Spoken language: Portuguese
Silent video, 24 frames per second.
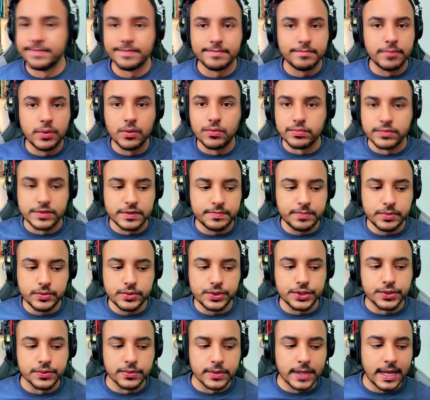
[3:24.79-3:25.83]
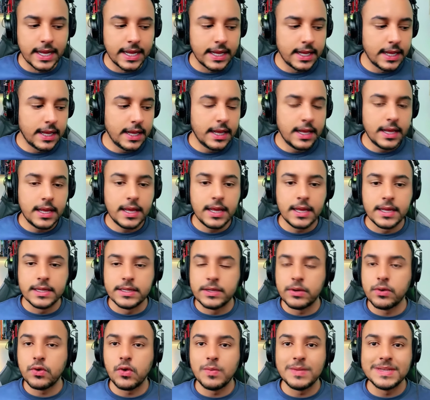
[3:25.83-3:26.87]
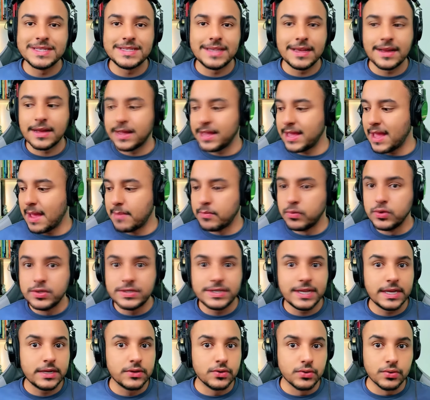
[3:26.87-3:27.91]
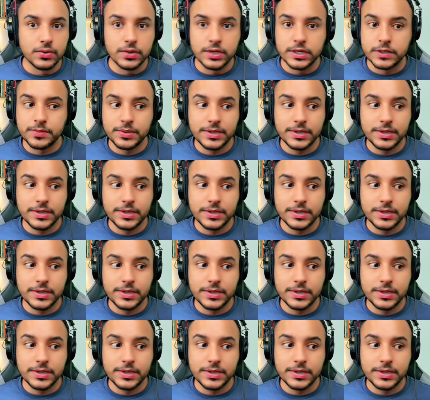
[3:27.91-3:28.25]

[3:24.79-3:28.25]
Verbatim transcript: bum, explodiu, né? Então eu comecei a ganhar muitos seguidores,